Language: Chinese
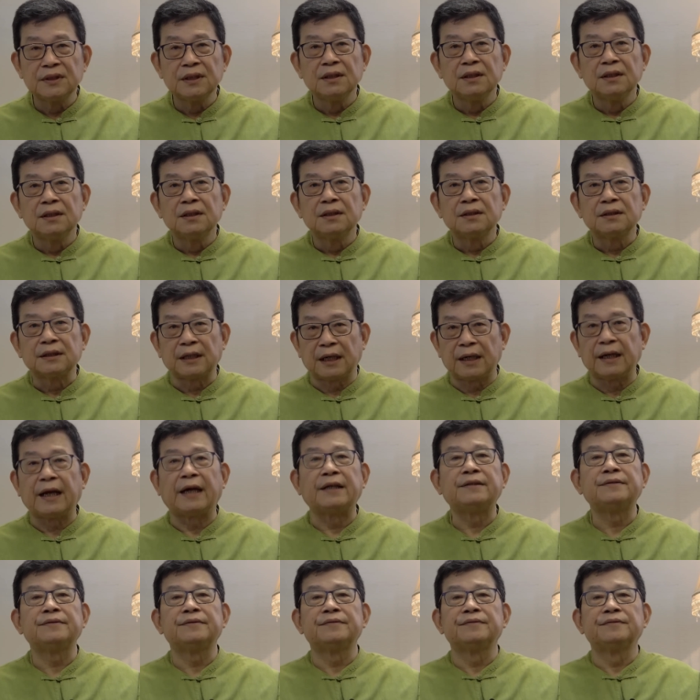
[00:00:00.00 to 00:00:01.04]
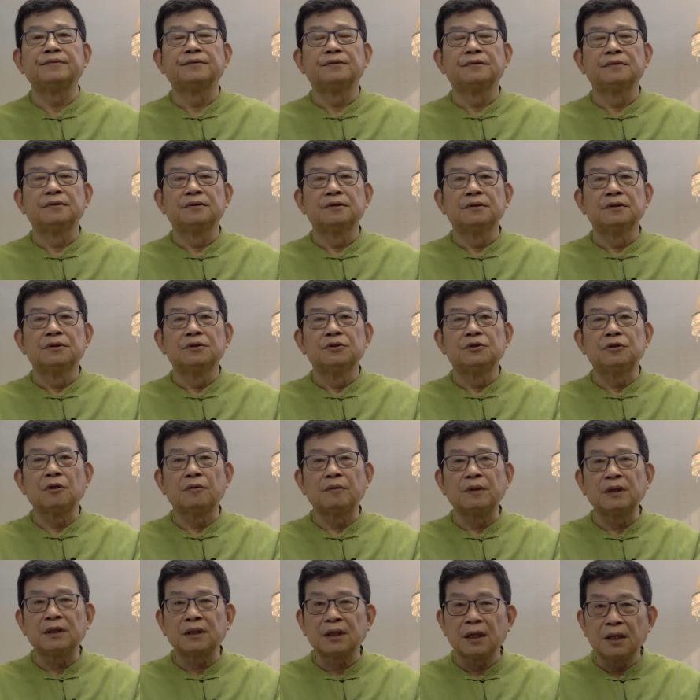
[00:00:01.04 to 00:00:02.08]
当然，作为
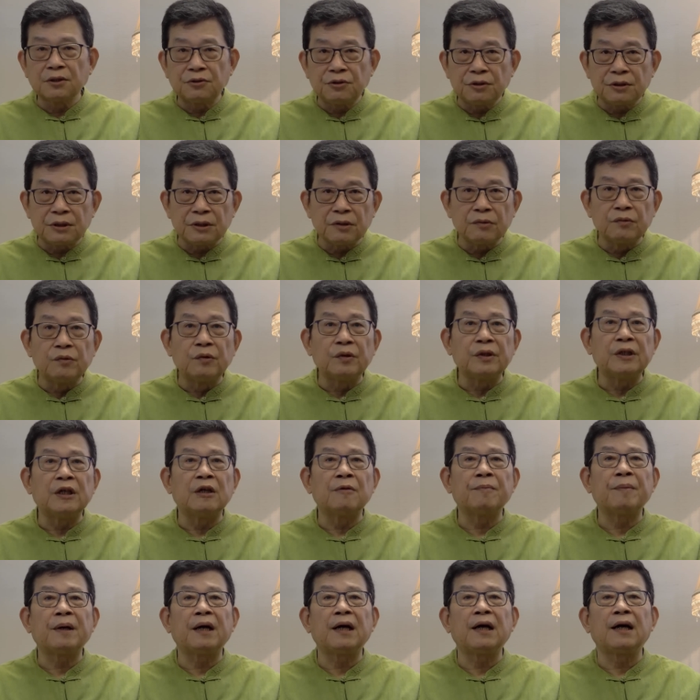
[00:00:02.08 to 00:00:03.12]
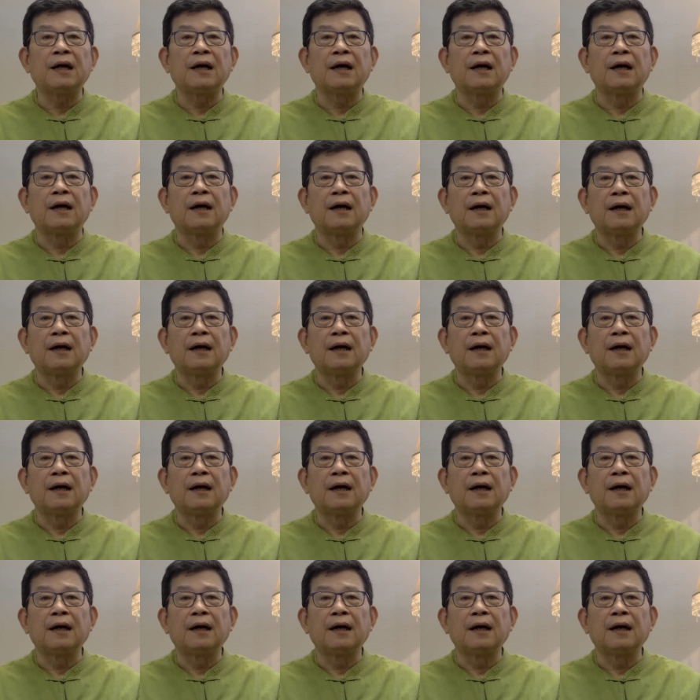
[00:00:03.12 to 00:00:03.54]
特区政府也罢，